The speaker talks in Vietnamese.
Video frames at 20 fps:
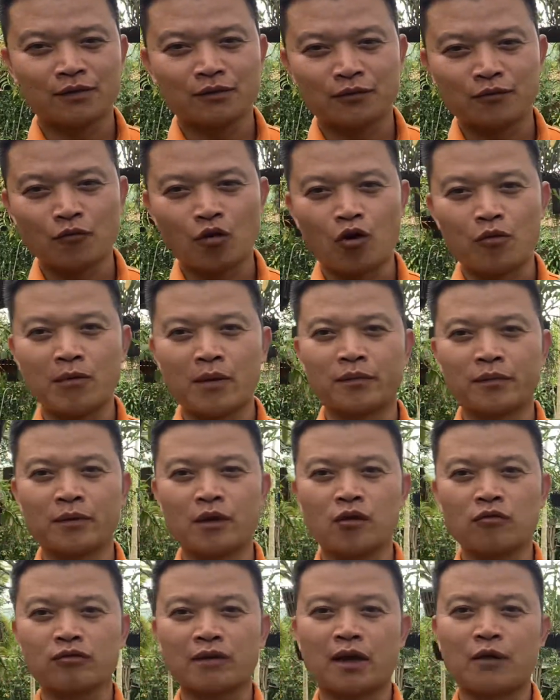bộ mầm
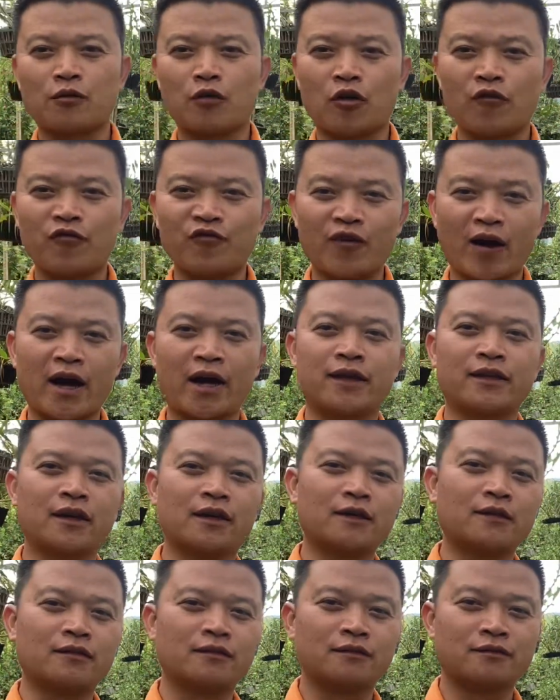gốc đã có vài
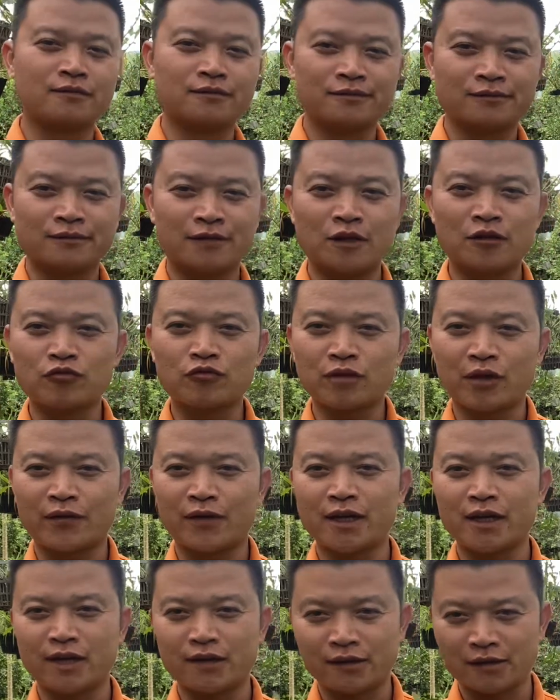thân nên chúng ta phát
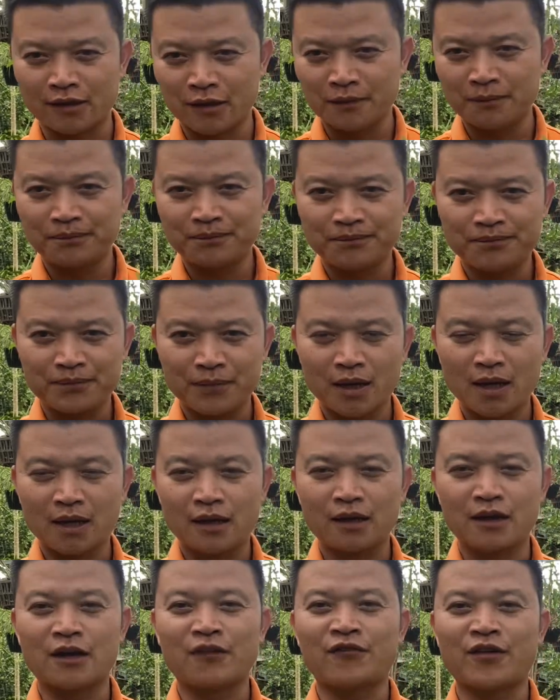hiện sớm
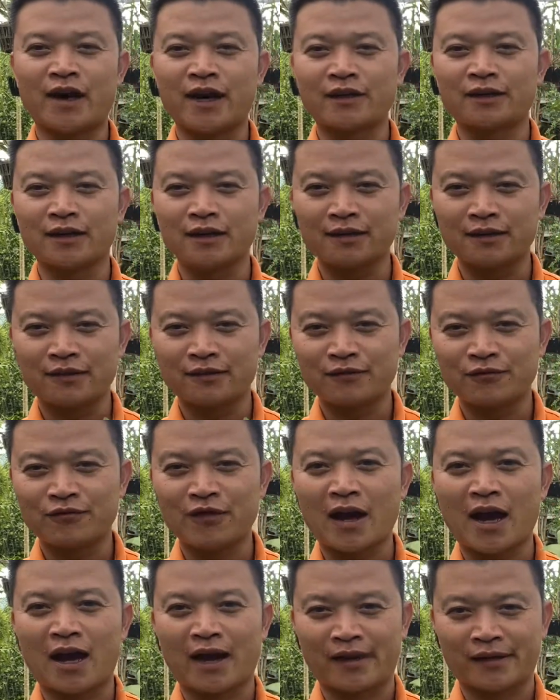là vài thân
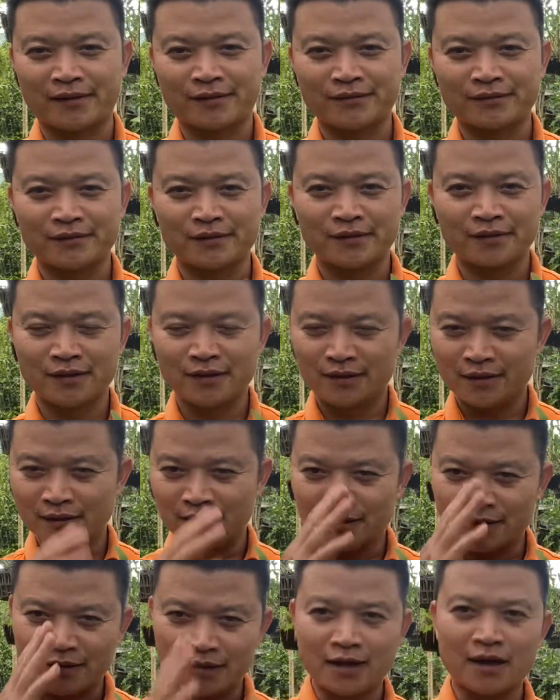vàng
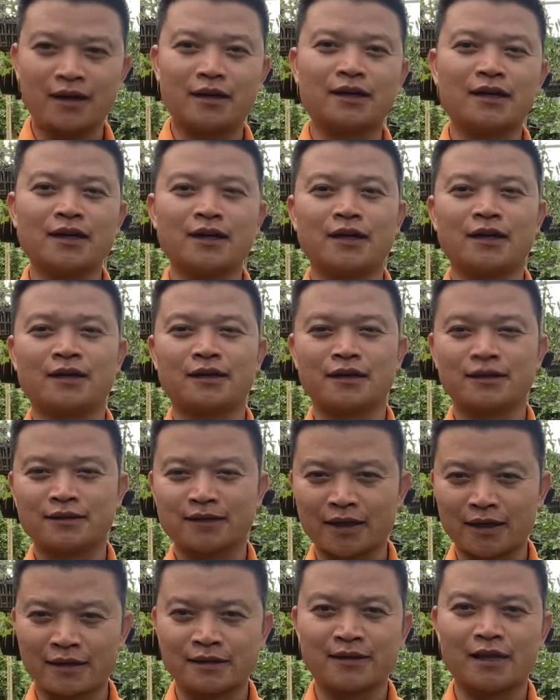cắt đi
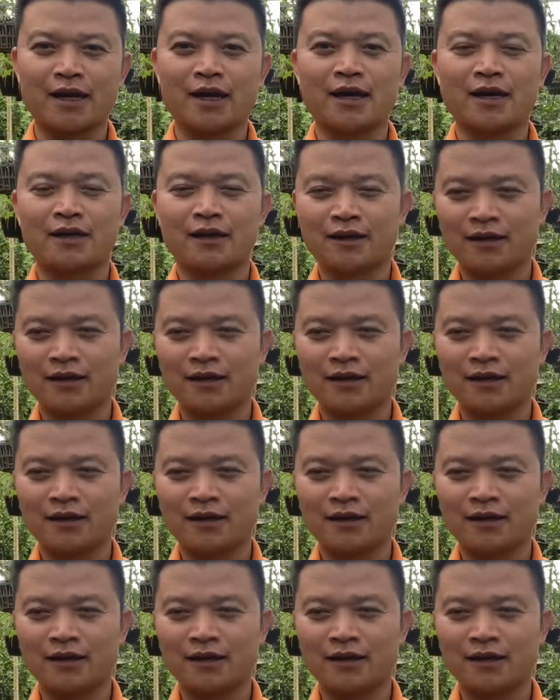sạch rễ